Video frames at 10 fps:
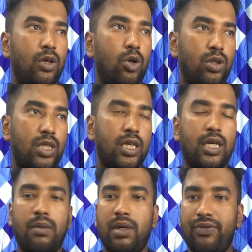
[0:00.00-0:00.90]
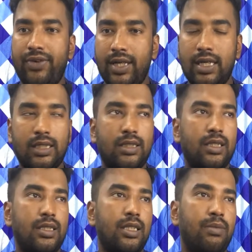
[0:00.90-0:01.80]
হচ্ছে না বা ফেল
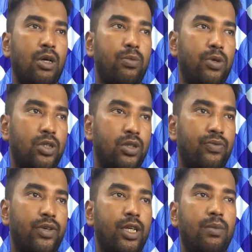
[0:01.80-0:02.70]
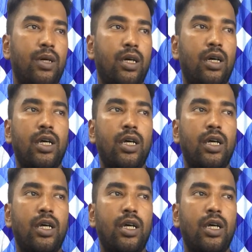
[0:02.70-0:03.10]
আসতেছে বা অপারেশন ফেল বা